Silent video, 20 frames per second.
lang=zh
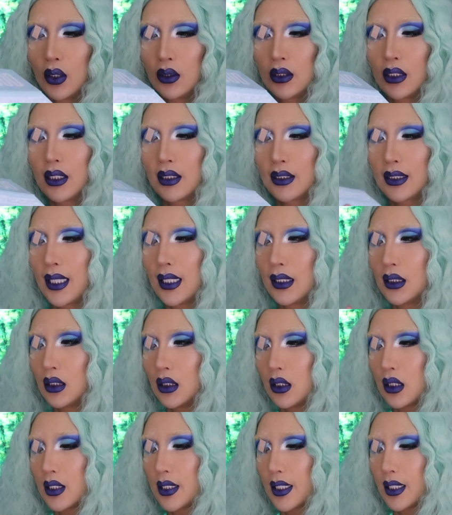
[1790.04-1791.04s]
然后呢，它
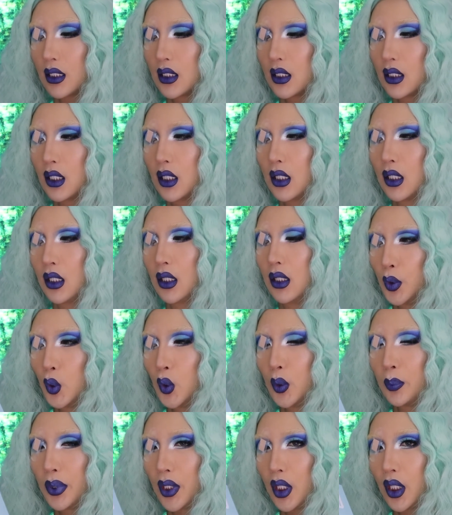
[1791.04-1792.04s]
的这个
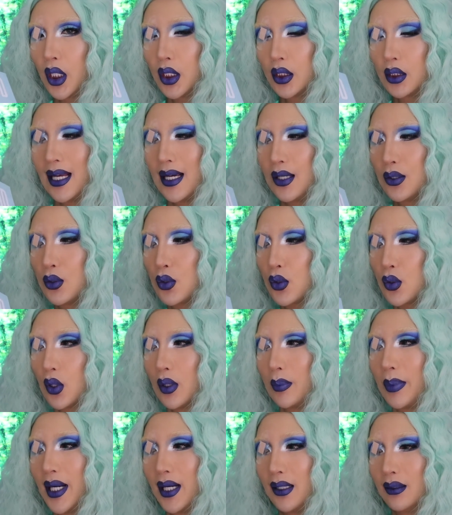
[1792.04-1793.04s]
blueberry 蓝
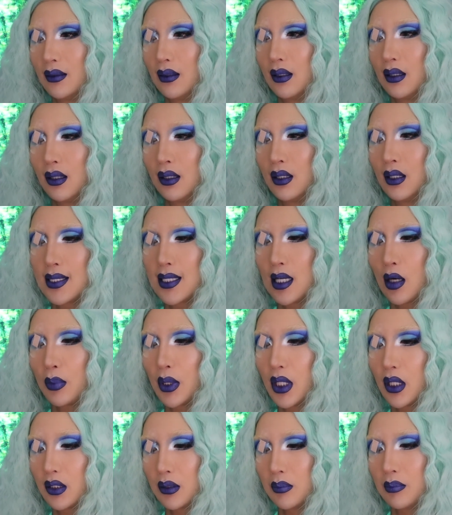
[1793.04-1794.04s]
雪盘呢，现在我
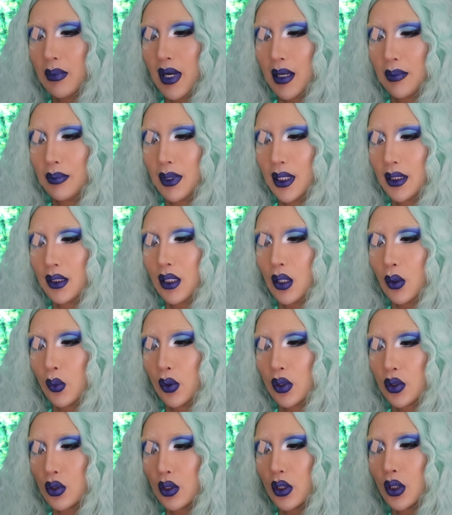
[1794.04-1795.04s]
不知道你们买不买到。
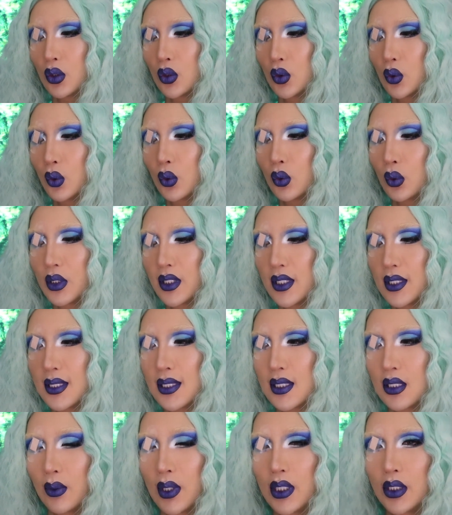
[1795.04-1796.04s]
我觉得如果你
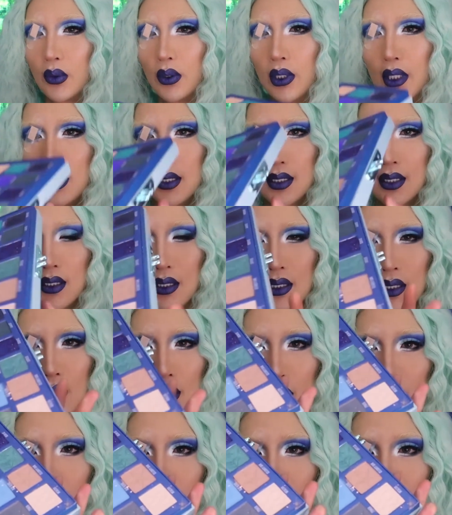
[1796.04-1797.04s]
喜欢这种冷色
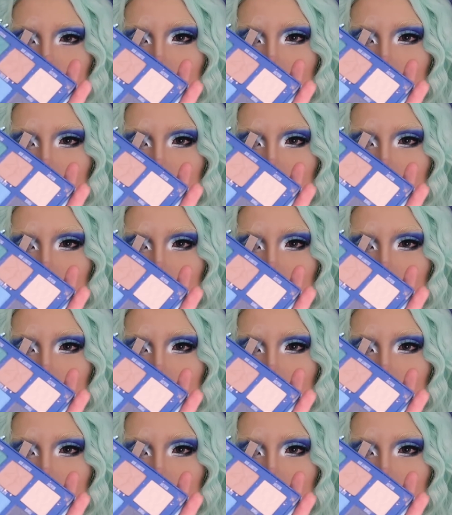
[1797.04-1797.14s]
系的，